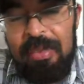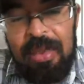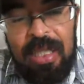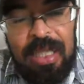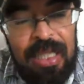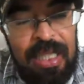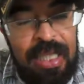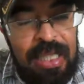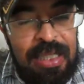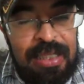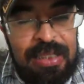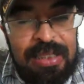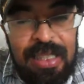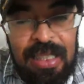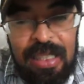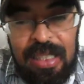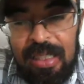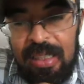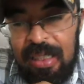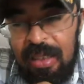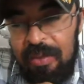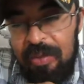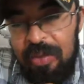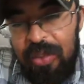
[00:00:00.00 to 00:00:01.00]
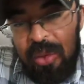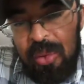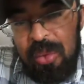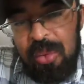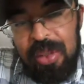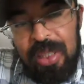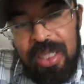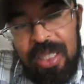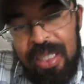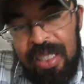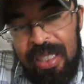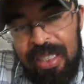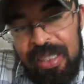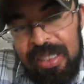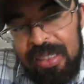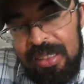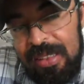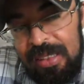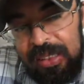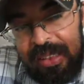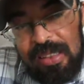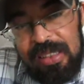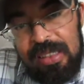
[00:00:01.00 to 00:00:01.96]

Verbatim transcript: beleza, é a figura